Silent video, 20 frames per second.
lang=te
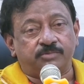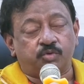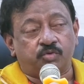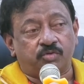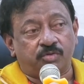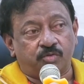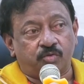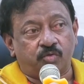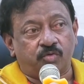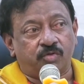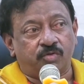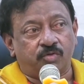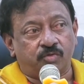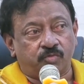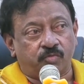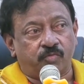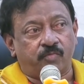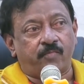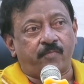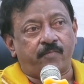
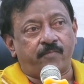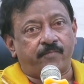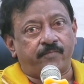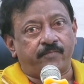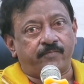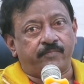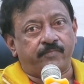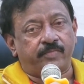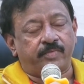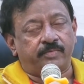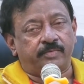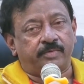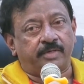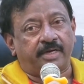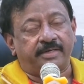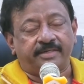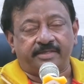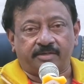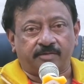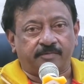చూడకూడదు
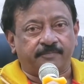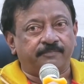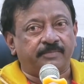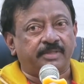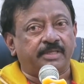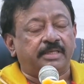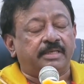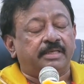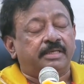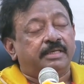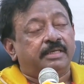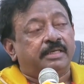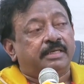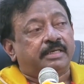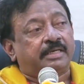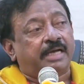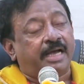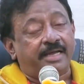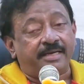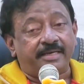అంటారు
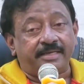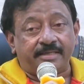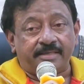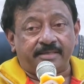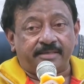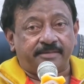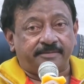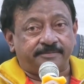కానీ